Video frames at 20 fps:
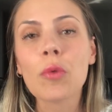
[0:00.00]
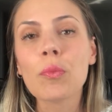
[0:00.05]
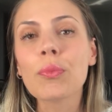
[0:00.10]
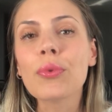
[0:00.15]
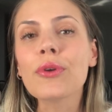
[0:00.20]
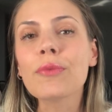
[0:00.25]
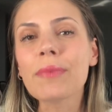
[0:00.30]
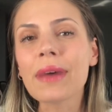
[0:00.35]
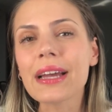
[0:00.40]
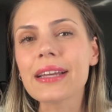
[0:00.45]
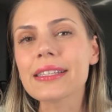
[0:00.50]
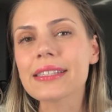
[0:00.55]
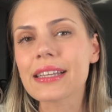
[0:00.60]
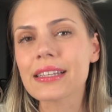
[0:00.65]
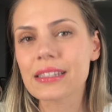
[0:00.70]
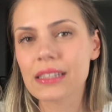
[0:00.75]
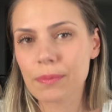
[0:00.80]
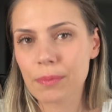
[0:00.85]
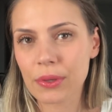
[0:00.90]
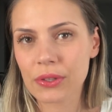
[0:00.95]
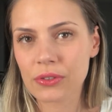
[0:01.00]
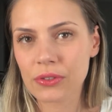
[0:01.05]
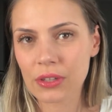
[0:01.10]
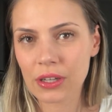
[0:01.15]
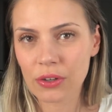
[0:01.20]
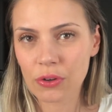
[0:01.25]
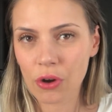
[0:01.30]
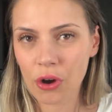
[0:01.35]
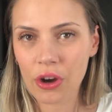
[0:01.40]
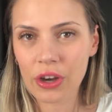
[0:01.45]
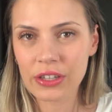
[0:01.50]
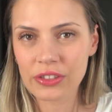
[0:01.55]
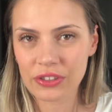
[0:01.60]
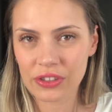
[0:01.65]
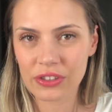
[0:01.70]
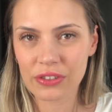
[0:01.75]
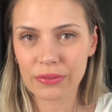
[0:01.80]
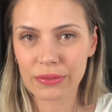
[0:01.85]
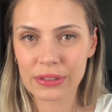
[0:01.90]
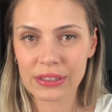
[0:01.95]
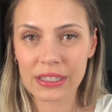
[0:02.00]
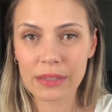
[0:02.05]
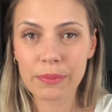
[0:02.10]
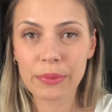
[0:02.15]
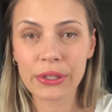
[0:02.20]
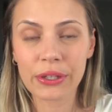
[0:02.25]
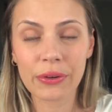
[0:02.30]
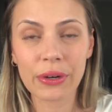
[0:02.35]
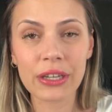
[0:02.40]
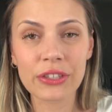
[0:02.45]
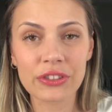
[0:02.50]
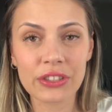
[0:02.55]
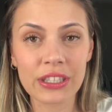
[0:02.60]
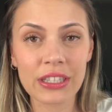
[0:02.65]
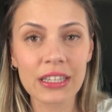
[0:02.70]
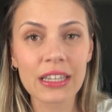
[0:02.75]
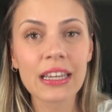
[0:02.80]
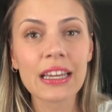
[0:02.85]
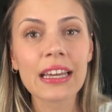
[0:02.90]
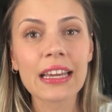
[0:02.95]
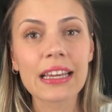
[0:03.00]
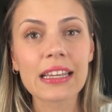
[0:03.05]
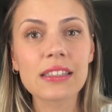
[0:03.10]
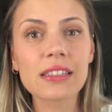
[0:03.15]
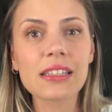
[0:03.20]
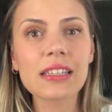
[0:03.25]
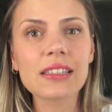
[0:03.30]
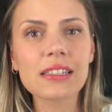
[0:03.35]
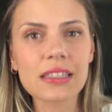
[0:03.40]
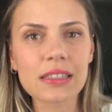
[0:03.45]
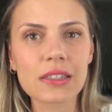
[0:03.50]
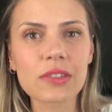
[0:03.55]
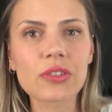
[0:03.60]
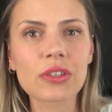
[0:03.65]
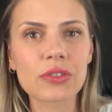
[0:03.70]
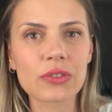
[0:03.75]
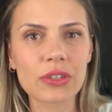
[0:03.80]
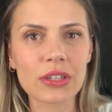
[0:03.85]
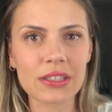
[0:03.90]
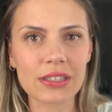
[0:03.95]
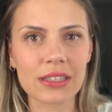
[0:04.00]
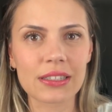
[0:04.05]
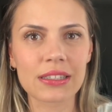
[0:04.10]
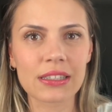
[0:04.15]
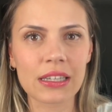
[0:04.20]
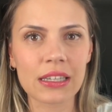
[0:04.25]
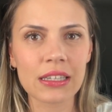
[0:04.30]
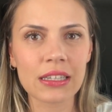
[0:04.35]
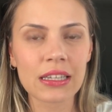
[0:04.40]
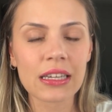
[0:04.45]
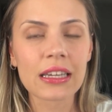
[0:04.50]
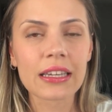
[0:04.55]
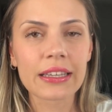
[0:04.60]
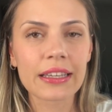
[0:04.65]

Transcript: por mais que essa pessoa goste de você, porque eu acho que existem situações assim,